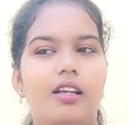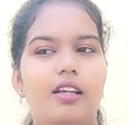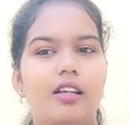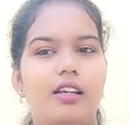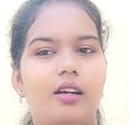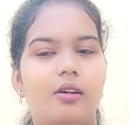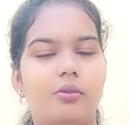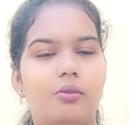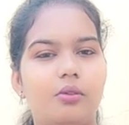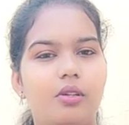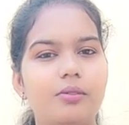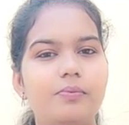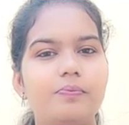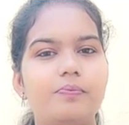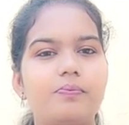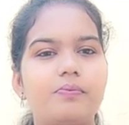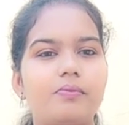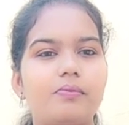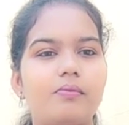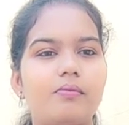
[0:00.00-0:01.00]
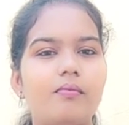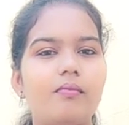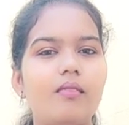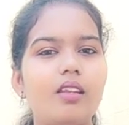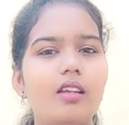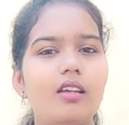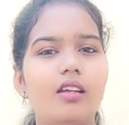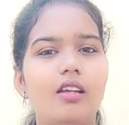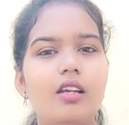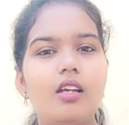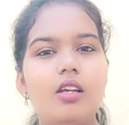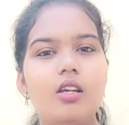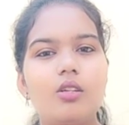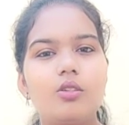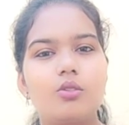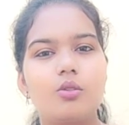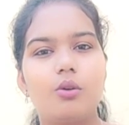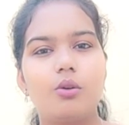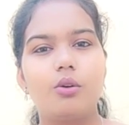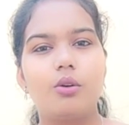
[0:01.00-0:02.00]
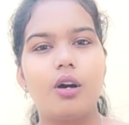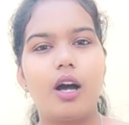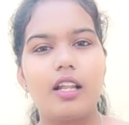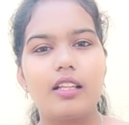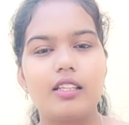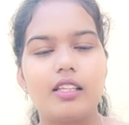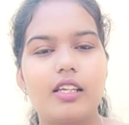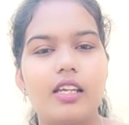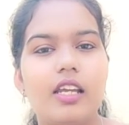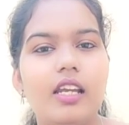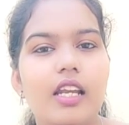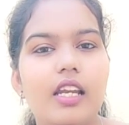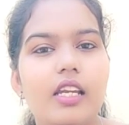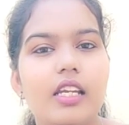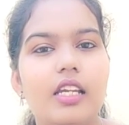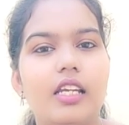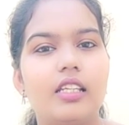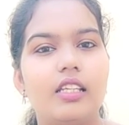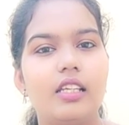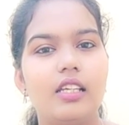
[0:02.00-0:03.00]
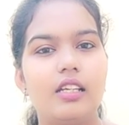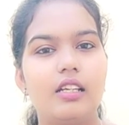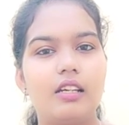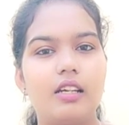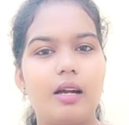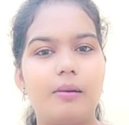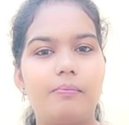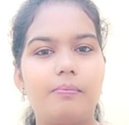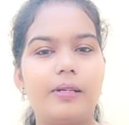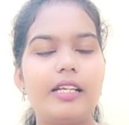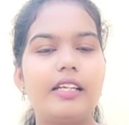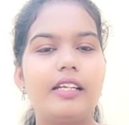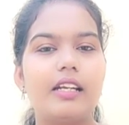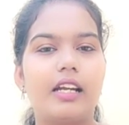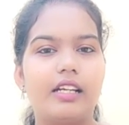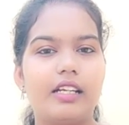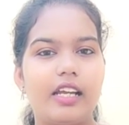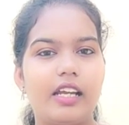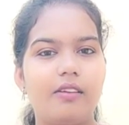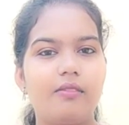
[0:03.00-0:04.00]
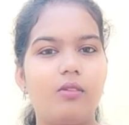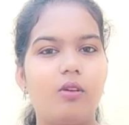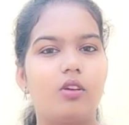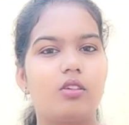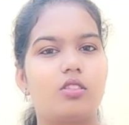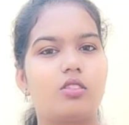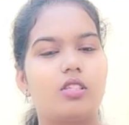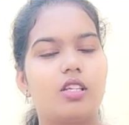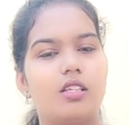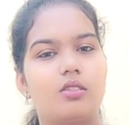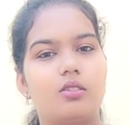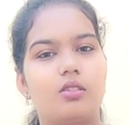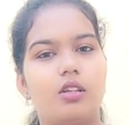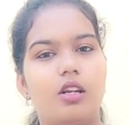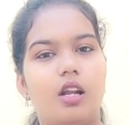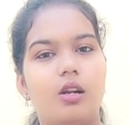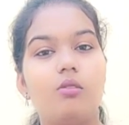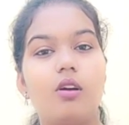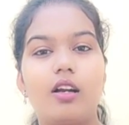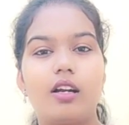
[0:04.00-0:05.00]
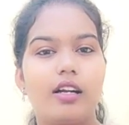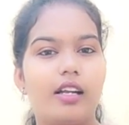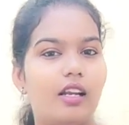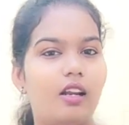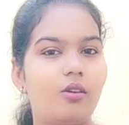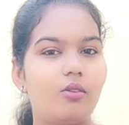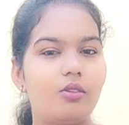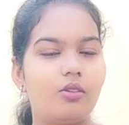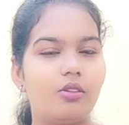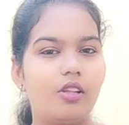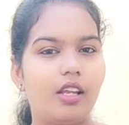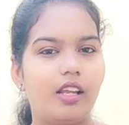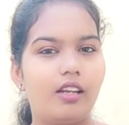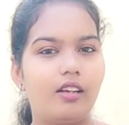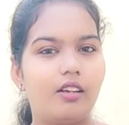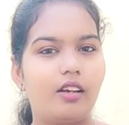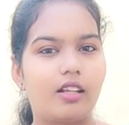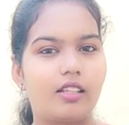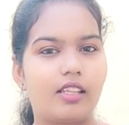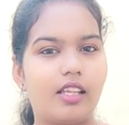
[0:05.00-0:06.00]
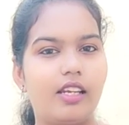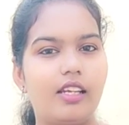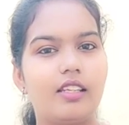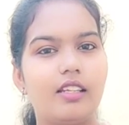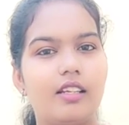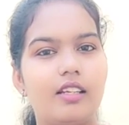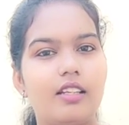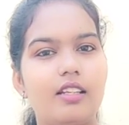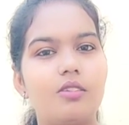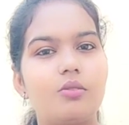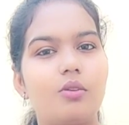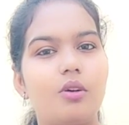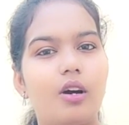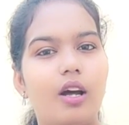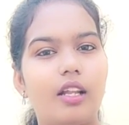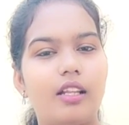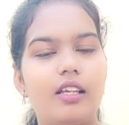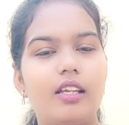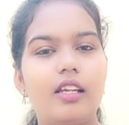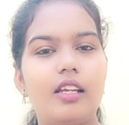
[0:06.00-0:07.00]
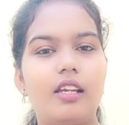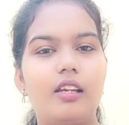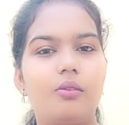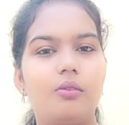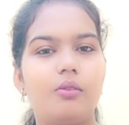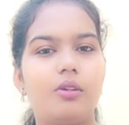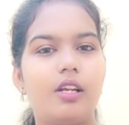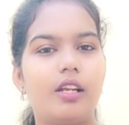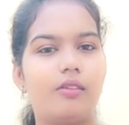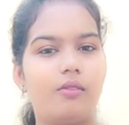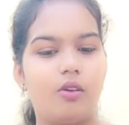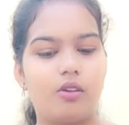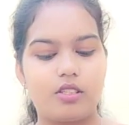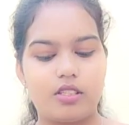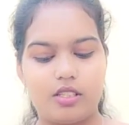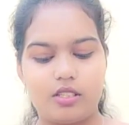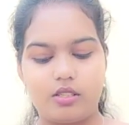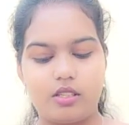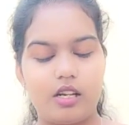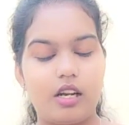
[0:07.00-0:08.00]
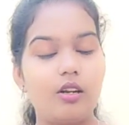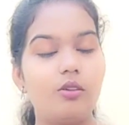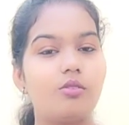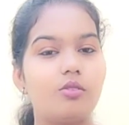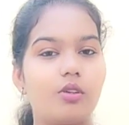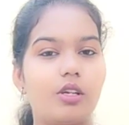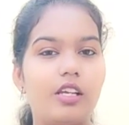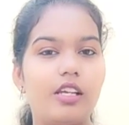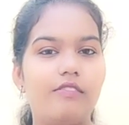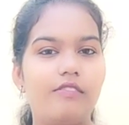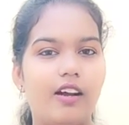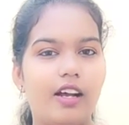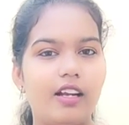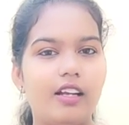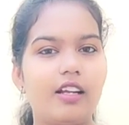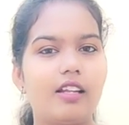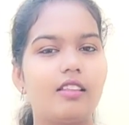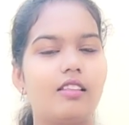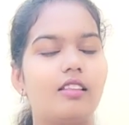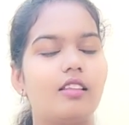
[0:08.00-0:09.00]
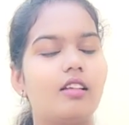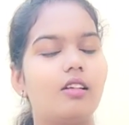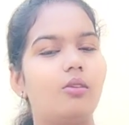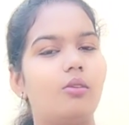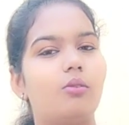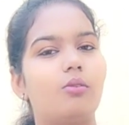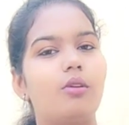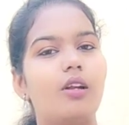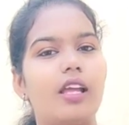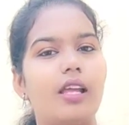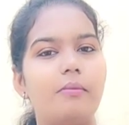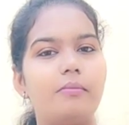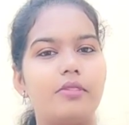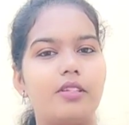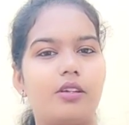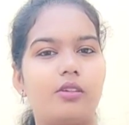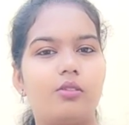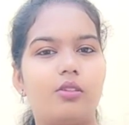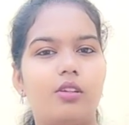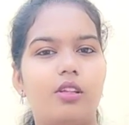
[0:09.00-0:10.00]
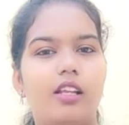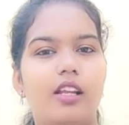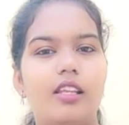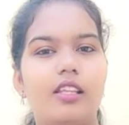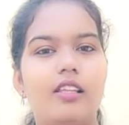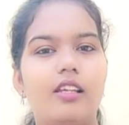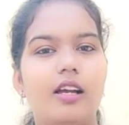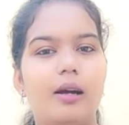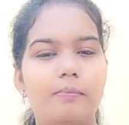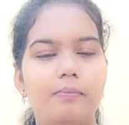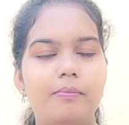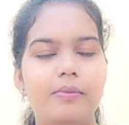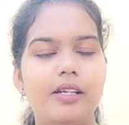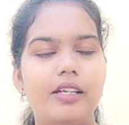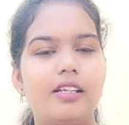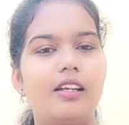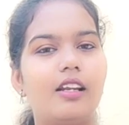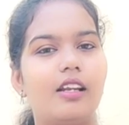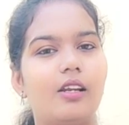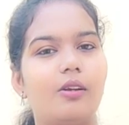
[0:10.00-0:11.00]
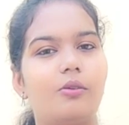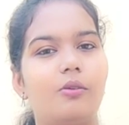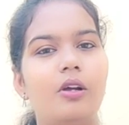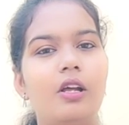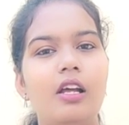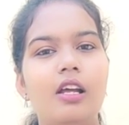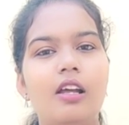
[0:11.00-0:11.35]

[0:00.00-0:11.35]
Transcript: వెళ్ళినా కూడా సో అందుకే నేను ఇది కంప్లీట్ నా డే బ్లాగ్ చేస్తున్నాను అక్కడ ఎలా ఉంటుందో ఏంటో నాకు తెలియదు కదా సో అందుకే నేను డే బ్లాగ్ చేస్తున్నాను సో ఇవాళ అంతట్లో కూడా ఏం జరుగుతుంది అనేది కంప్లీట్గా నేను